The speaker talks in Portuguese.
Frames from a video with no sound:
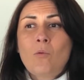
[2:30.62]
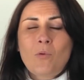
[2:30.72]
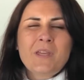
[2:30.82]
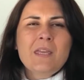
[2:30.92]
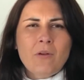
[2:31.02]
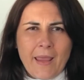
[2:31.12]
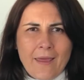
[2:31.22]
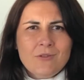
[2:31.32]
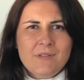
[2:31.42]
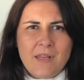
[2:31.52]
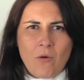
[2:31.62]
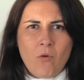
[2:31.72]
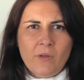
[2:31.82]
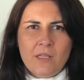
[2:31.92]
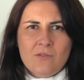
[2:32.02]
O que, que eu quero dizer
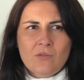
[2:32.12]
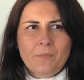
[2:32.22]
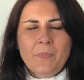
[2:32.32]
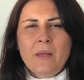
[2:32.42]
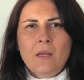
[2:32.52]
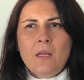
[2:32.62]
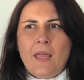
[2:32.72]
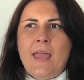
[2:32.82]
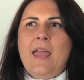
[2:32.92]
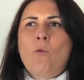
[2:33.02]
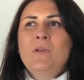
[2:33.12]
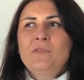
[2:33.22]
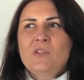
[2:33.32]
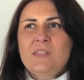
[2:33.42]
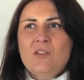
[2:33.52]
com isso? É,
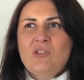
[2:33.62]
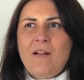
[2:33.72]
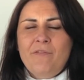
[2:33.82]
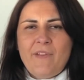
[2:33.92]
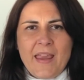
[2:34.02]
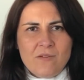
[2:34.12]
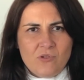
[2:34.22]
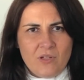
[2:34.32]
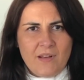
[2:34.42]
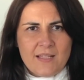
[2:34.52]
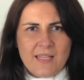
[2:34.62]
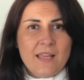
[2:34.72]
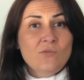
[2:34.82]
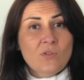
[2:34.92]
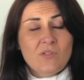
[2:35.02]
quando você já vende nas
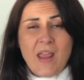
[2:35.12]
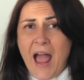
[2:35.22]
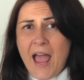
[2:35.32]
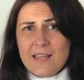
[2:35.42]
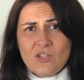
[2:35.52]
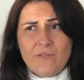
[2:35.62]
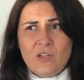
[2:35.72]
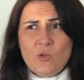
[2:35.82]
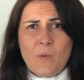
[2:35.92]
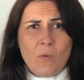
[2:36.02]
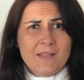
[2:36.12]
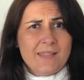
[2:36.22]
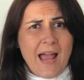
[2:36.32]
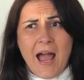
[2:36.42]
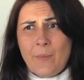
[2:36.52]
redes sociais, já vende pelo
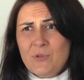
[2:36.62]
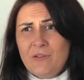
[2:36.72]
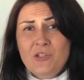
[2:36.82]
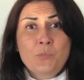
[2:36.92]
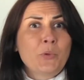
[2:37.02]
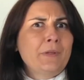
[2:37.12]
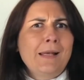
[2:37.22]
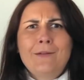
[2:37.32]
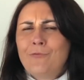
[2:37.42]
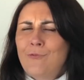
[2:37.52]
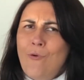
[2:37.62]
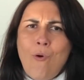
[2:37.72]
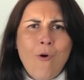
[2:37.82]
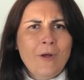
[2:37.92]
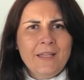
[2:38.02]
WhatsApp, já vende por
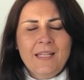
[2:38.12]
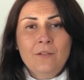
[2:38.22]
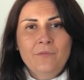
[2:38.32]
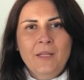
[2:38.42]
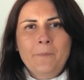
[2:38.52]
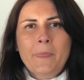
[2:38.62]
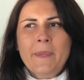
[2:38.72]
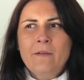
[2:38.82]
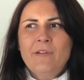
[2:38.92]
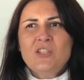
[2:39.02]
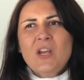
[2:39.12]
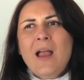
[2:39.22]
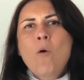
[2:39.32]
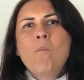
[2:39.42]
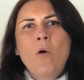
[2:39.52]
telefone, enfim, vai
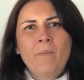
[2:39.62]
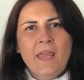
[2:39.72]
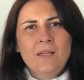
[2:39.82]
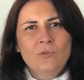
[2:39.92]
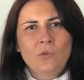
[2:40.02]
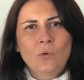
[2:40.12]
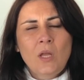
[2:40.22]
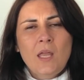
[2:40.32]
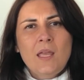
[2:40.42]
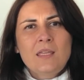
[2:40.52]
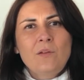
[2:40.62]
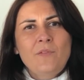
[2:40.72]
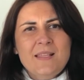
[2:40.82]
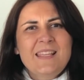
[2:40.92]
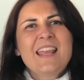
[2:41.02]
chegar um momento que
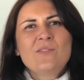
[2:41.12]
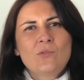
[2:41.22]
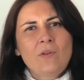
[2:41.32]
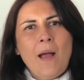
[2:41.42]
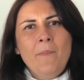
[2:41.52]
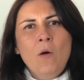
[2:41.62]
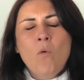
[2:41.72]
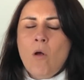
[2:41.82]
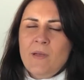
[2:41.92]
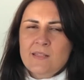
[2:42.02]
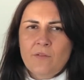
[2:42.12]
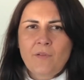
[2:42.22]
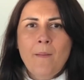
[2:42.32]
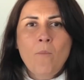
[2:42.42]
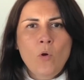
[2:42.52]
fazer isso na mão começa a
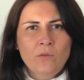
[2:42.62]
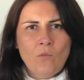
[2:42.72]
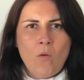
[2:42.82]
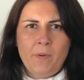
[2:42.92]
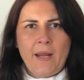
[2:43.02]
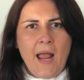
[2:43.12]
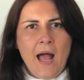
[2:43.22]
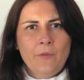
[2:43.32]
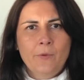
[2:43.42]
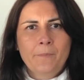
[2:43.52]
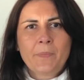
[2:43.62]
ficar muito complicado.